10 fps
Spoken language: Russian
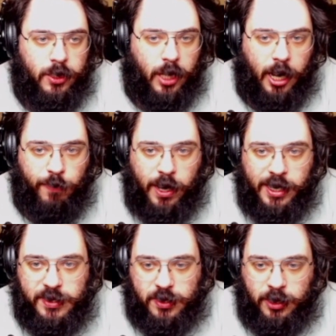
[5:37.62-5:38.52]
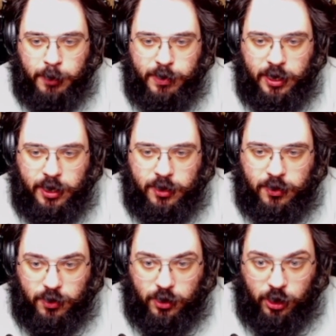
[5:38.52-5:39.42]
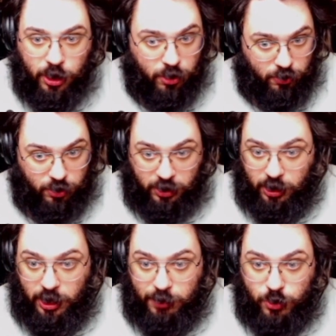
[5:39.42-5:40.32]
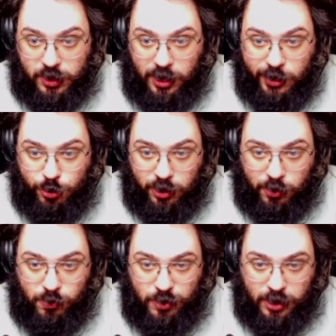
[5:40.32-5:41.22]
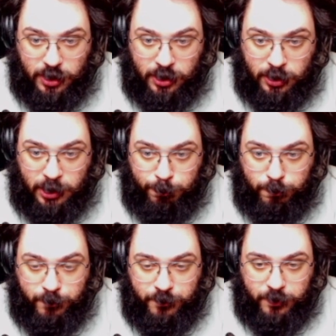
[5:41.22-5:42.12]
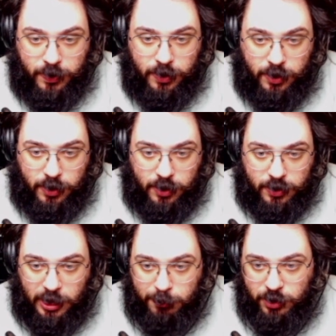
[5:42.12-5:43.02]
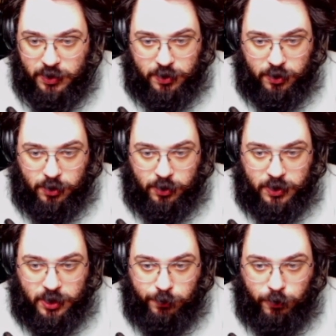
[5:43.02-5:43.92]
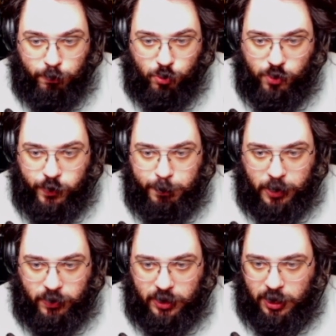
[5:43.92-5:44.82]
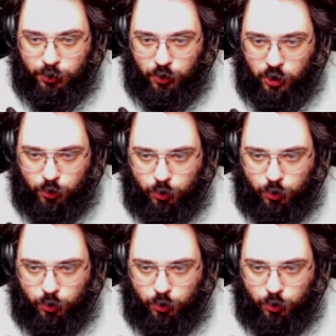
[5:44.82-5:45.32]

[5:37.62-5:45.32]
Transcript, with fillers: Авас, Лабиринт и хер его знает, что такое. Давай тип... начнем с Аваса. Там есть э, цифры, буквы и провода, которые идут